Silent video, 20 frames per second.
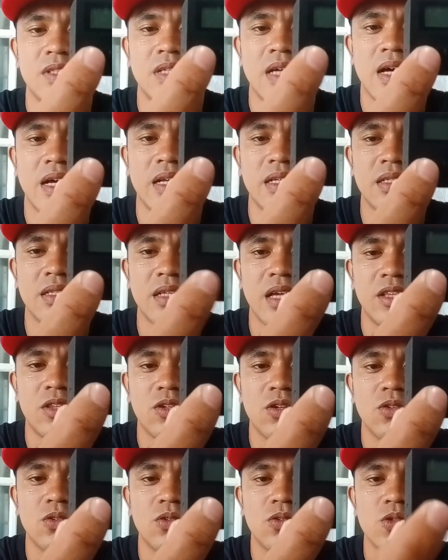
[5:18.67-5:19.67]
Yan.
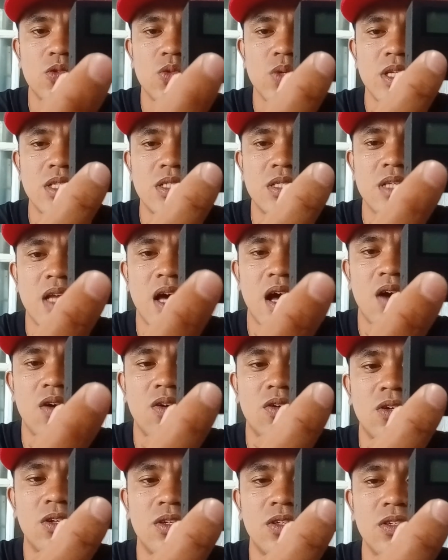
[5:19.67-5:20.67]
Ito yung switch ng
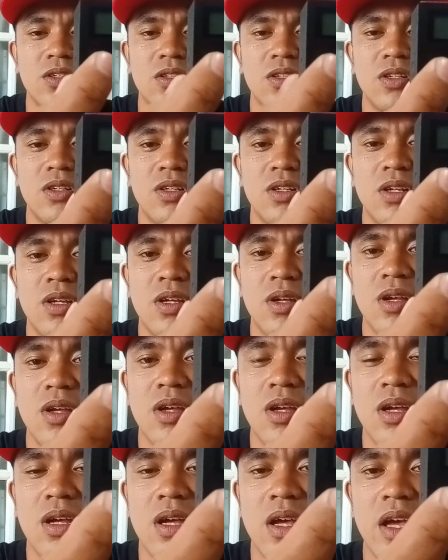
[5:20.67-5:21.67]
on
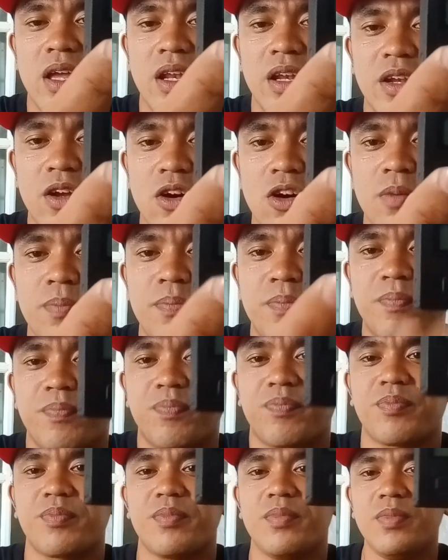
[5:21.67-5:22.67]
and off.
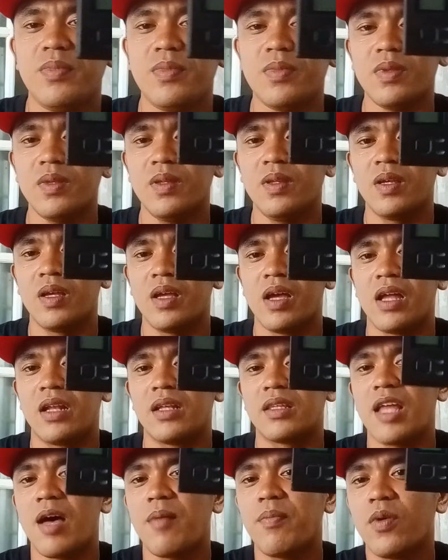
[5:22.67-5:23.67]
Yan.
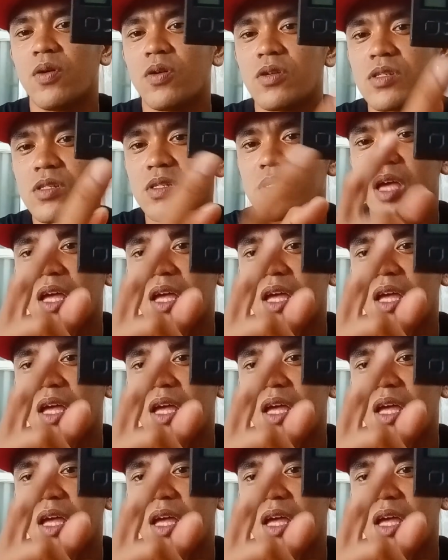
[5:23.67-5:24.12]
Tapos,